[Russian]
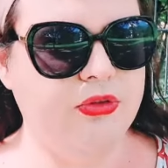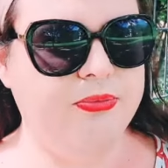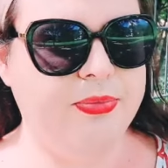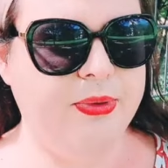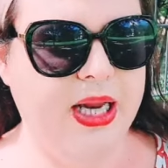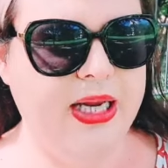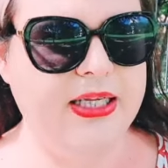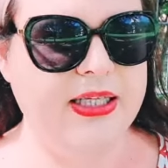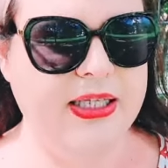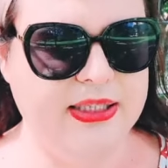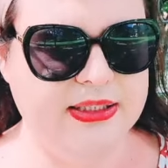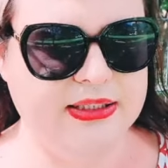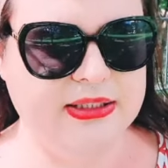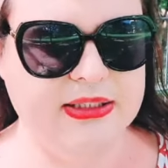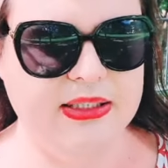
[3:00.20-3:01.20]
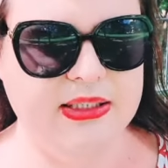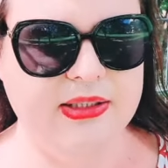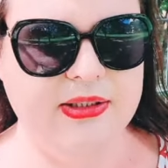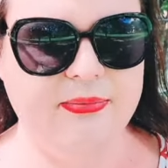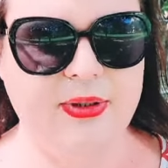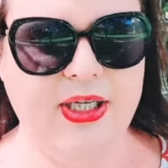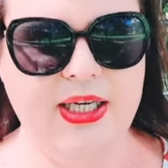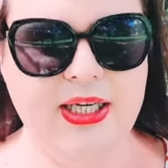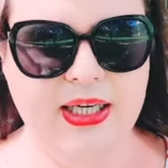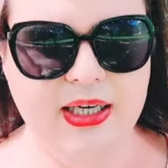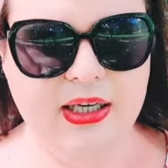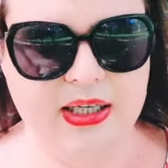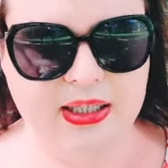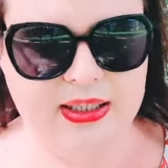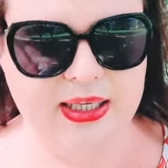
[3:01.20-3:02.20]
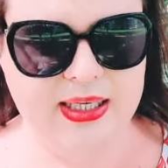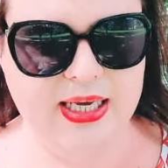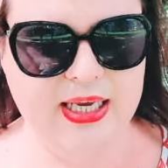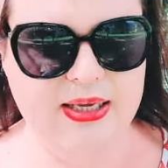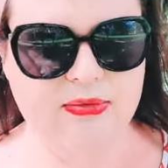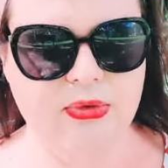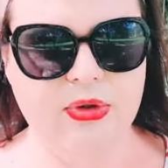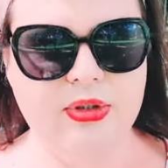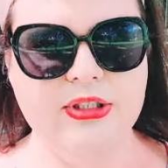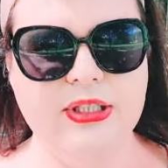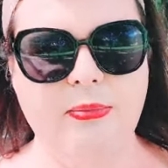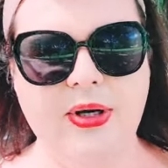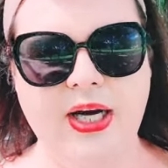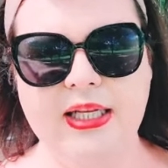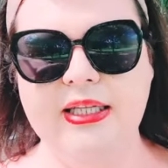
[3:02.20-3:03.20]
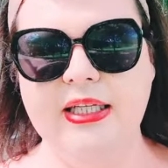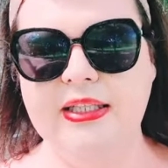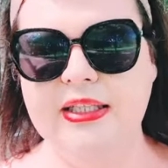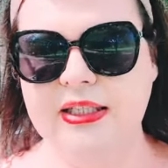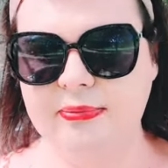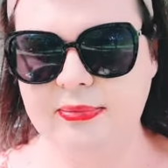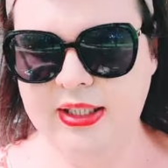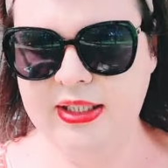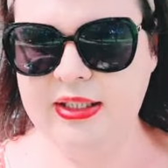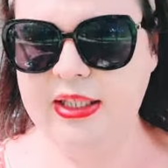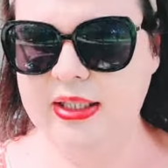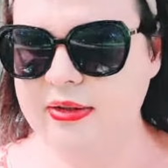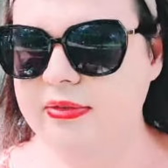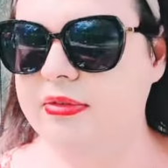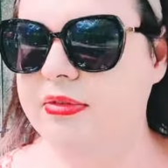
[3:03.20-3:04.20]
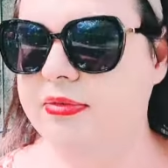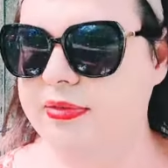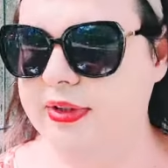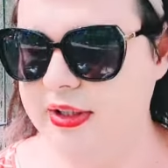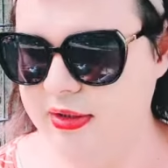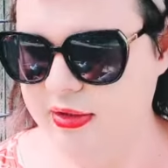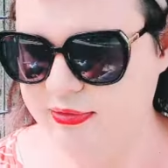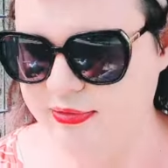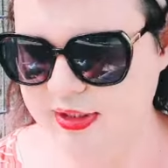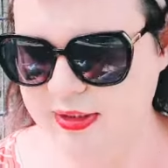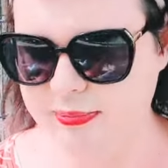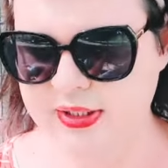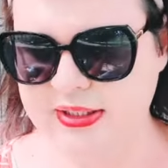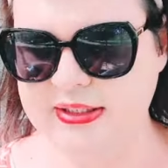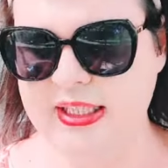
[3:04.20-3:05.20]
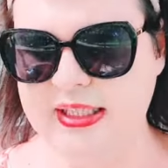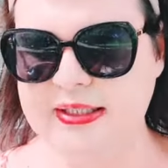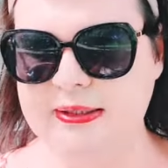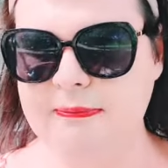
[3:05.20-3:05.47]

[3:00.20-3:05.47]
в больнице? Приехала я его собрать на термин и э, выписать.